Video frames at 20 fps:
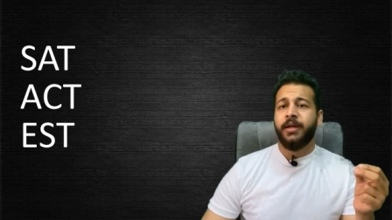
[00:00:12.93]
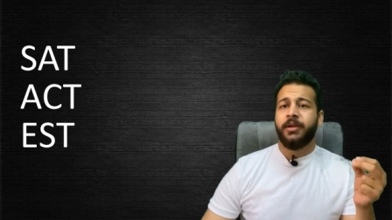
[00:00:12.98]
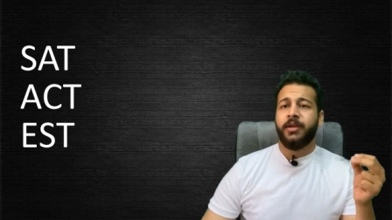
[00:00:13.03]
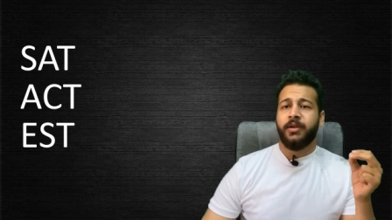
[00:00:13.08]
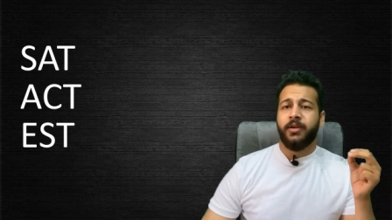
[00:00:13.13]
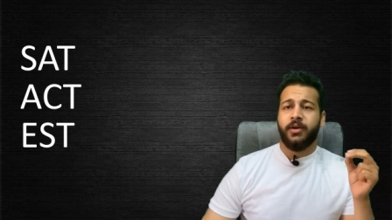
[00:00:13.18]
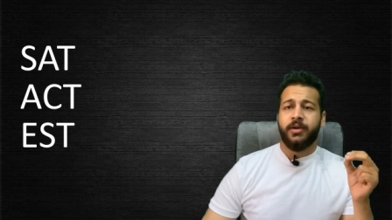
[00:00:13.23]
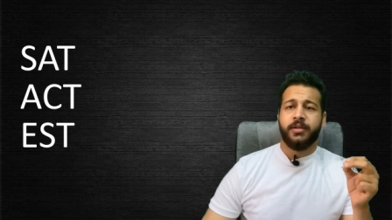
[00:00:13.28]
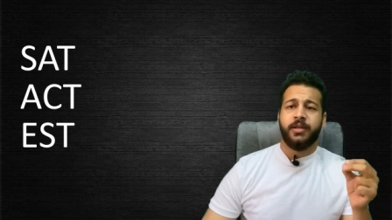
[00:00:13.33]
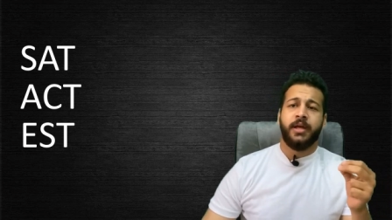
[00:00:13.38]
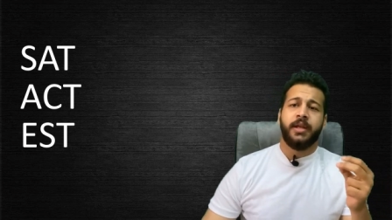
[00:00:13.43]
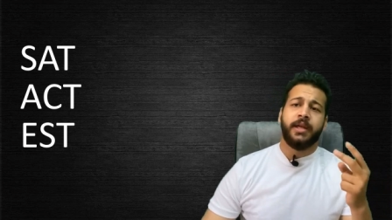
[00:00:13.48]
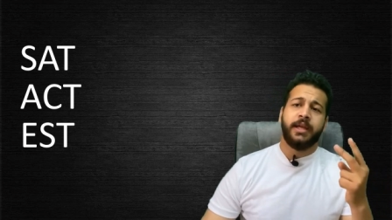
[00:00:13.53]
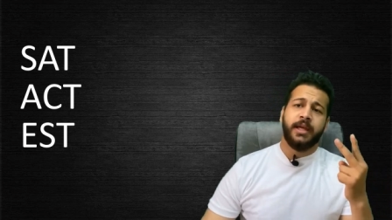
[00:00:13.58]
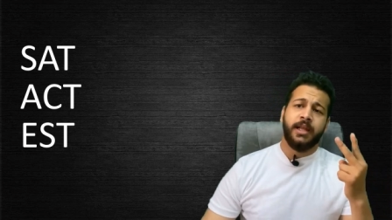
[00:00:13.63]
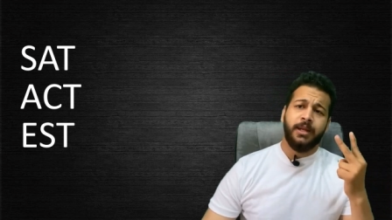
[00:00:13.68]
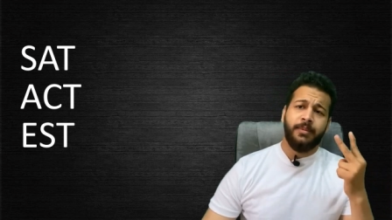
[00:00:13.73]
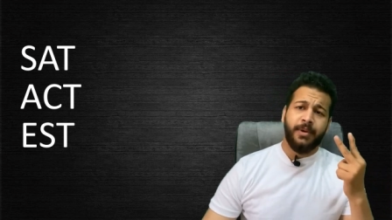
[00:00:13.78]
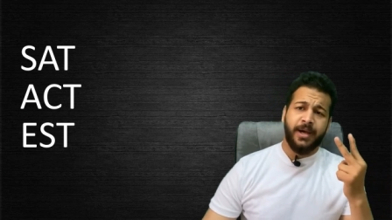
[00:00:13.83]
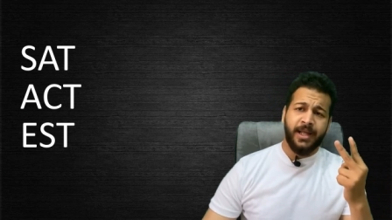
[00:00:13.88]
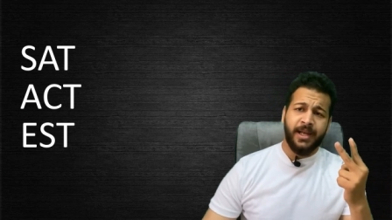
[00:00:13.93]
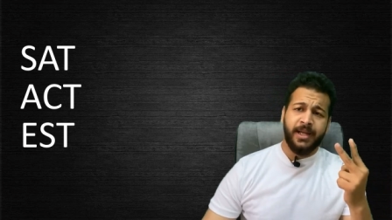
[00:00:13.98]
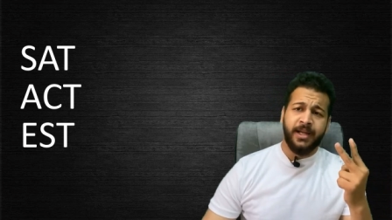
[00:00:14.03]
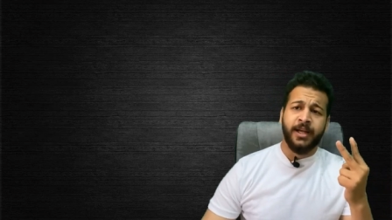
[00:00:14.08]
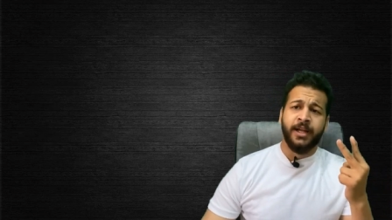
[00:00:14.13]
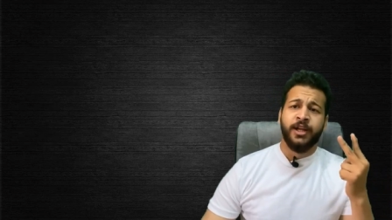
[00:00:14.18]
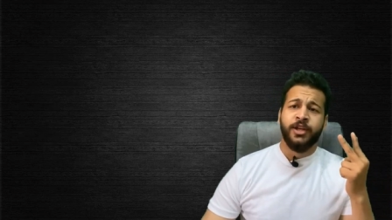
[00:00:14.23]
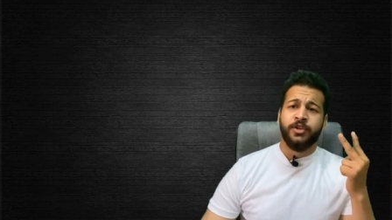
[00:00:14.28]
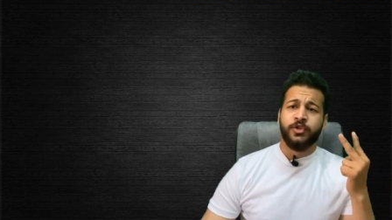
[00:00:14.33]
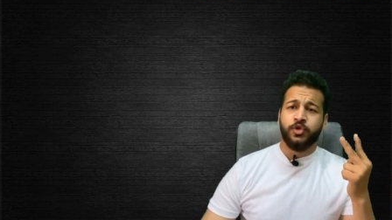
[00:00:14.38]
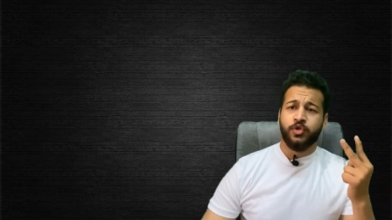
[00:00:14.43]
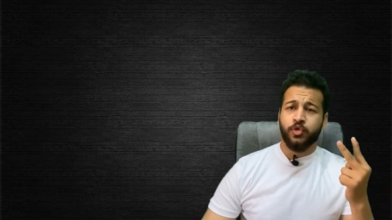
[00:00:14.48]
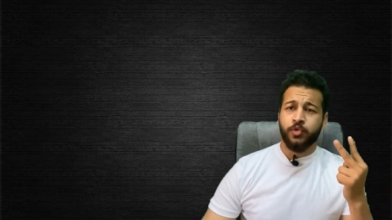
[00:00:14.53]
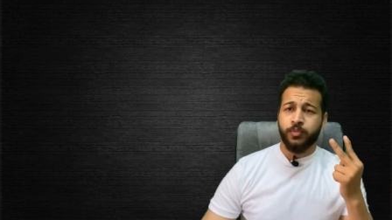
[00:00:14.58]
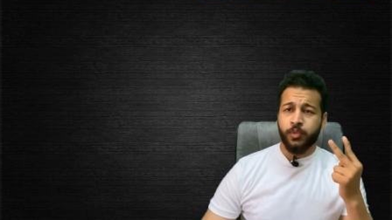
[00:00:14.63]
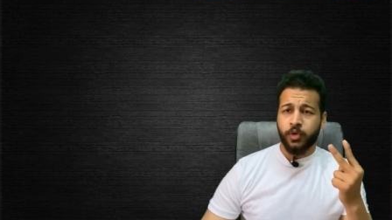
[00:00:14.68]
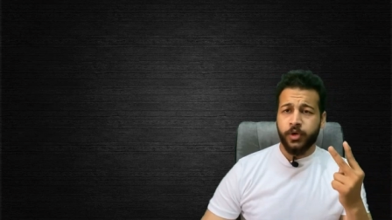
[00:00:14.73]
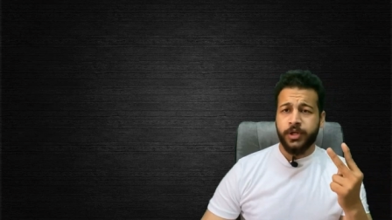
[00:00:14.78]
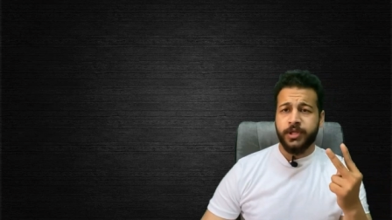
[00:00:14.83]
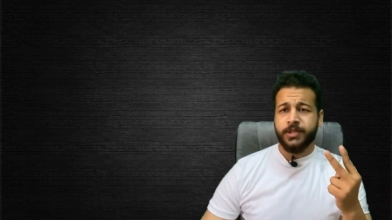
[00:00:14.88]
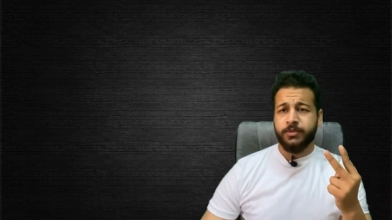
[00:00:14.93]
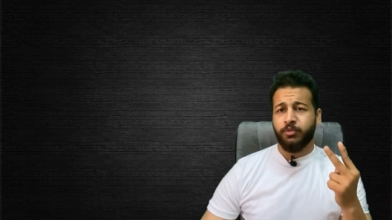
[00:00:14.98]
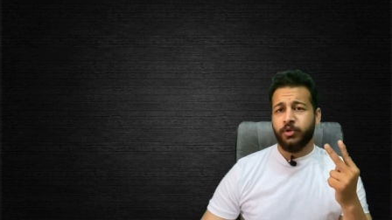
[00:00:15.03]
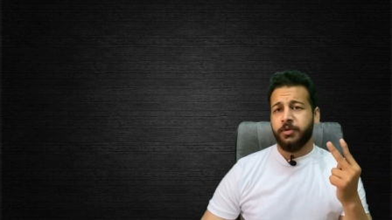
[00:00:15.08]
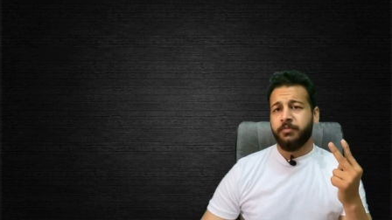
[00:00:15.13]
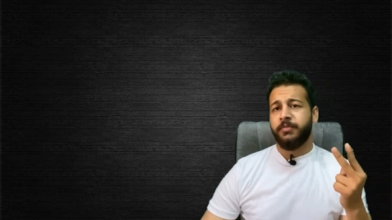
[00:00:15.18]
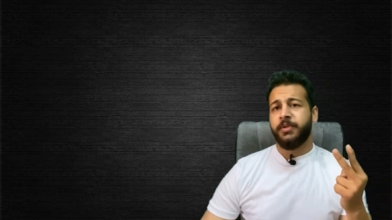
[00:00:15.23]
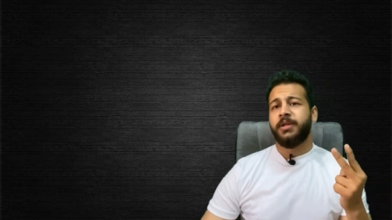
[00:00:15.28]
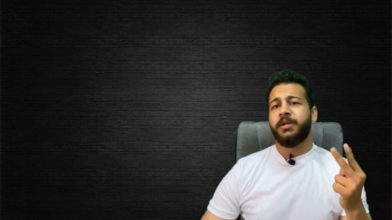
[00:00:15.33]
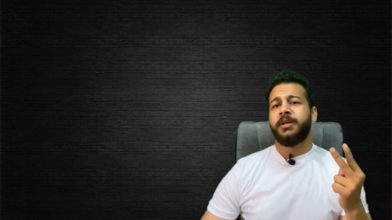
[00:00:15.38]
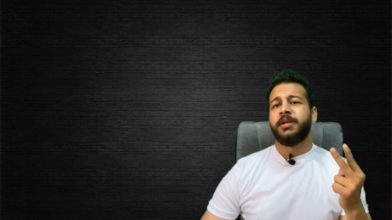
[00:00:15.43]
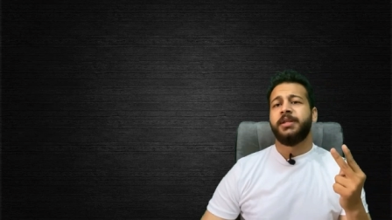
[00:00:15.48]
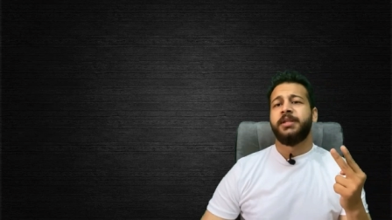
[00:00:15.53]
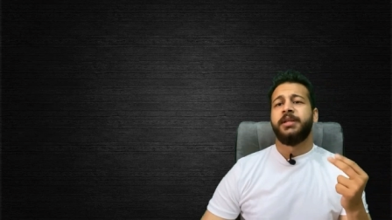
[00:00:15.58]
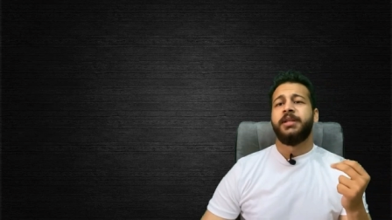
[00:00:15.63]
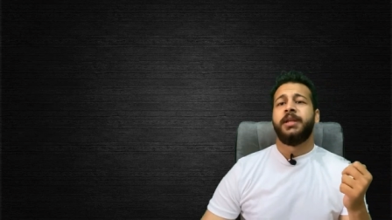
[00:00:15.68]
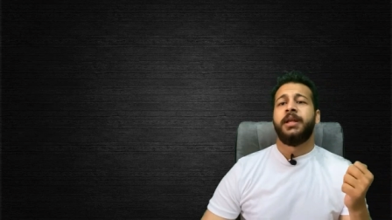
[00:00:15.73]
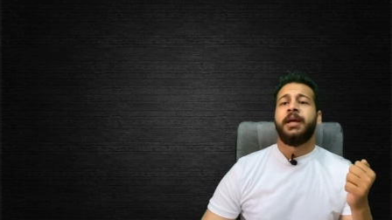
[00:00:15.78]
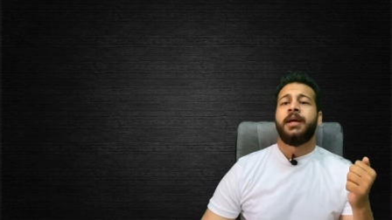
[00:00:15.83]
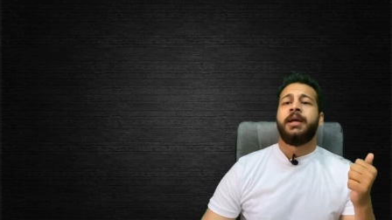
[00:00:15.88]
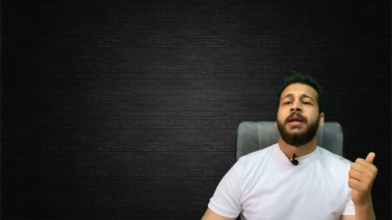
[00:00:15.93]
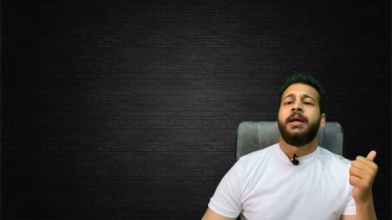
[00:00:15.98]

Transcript: احنا النهارده هنتكلم على تو بوينتس مهمين جدا